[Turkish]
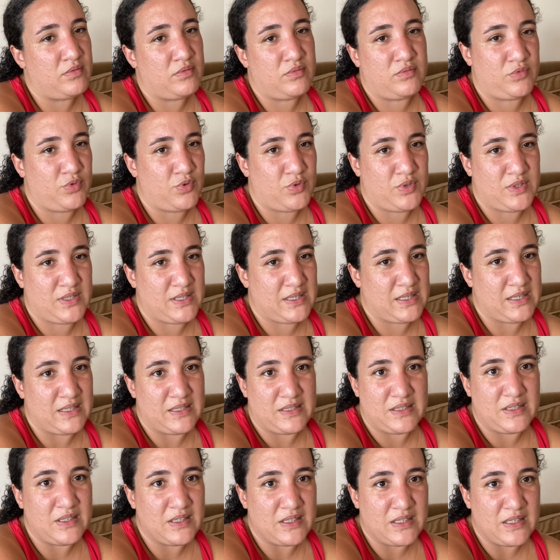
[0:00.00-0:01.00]
çok
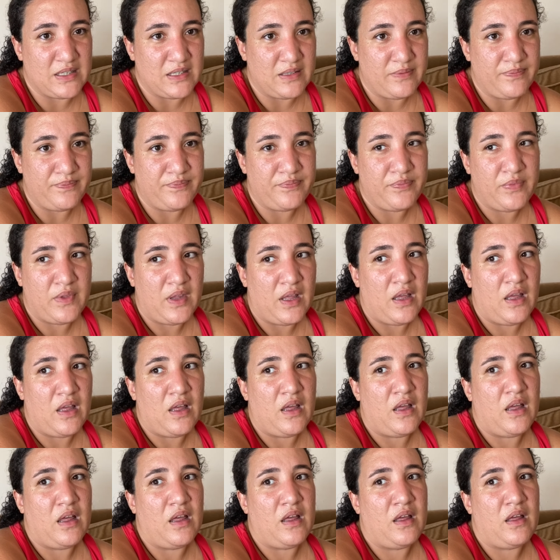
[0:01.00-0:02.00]
sıkıntıydı.
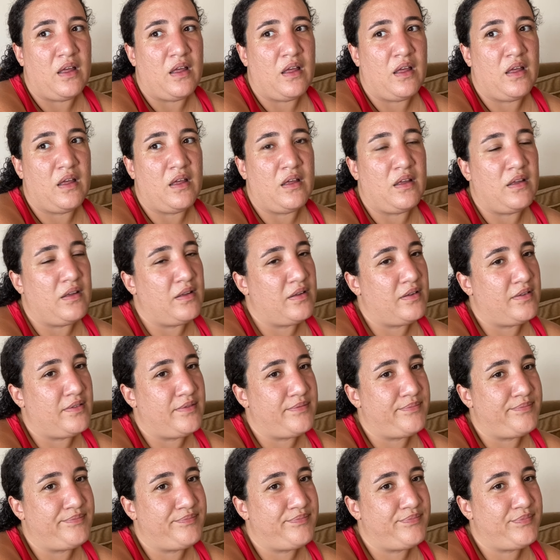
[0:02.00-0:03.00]
E,
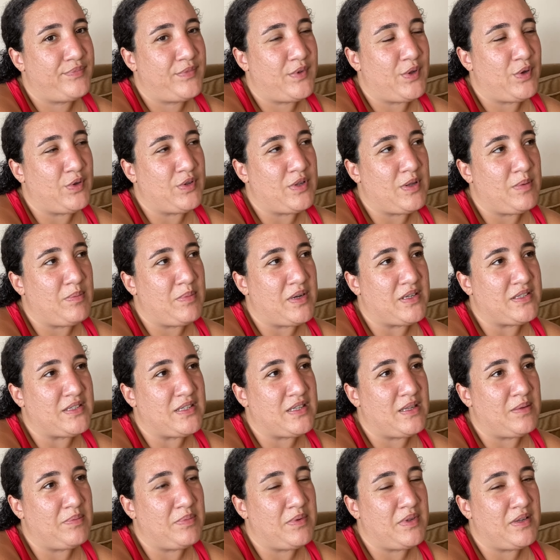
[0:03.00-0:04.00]
Ondan
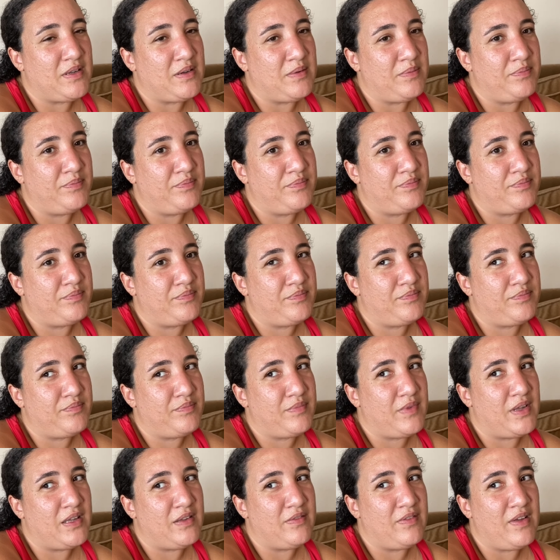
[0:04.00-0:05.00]
bahsedebilirim.
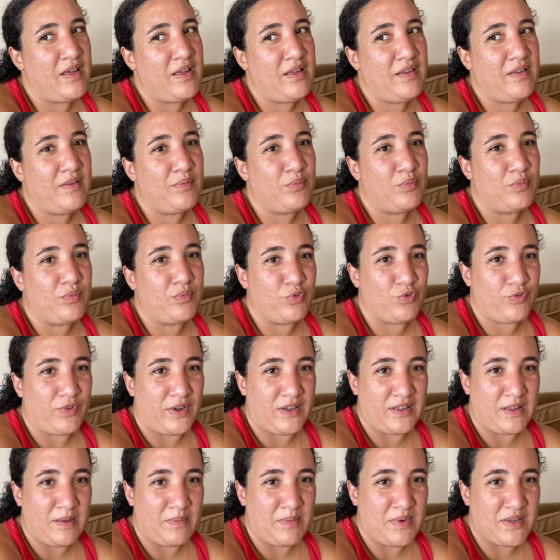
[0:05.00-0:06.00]
E, ve
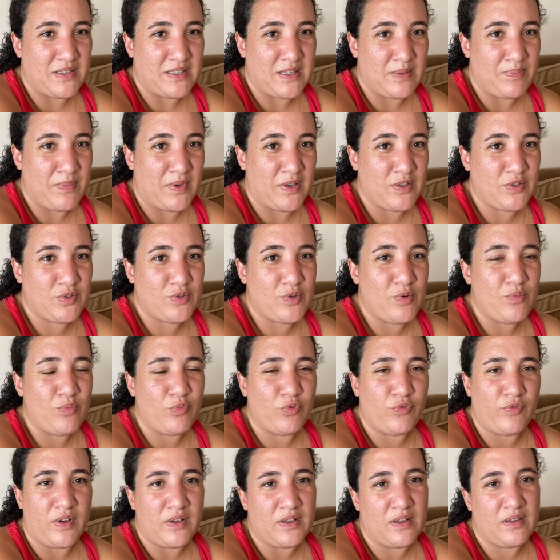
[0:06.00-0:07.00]
mutfaktan bahsetmek istiyorum.
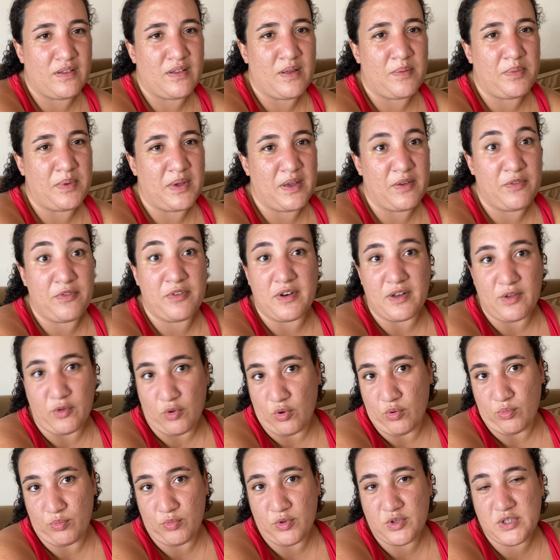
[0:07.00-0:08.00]
Mutfakta tabii ki fırın
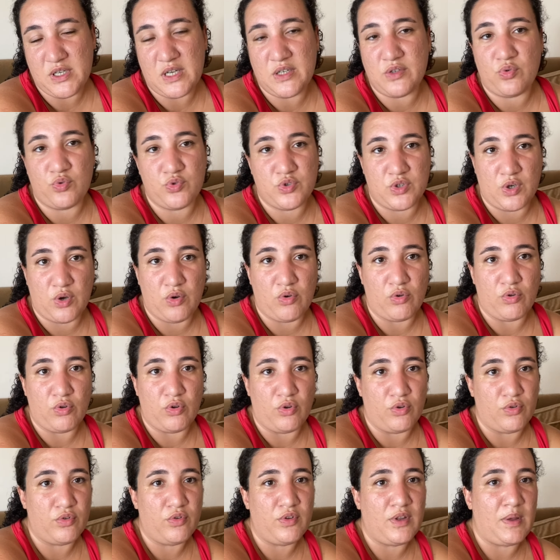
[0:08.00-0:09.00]
olmuyor. Sadece ocak
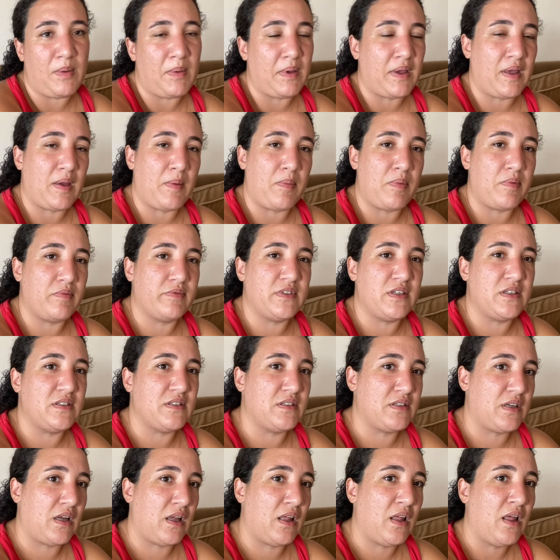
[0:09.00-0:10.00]
oluyordu yemek
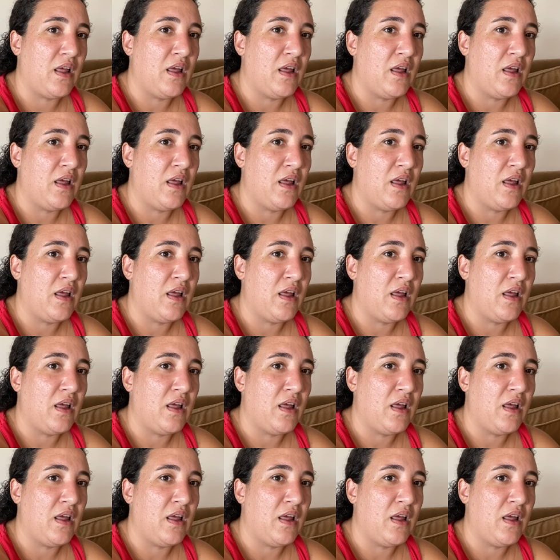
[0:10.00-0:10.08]
yapabileceğiniz şey.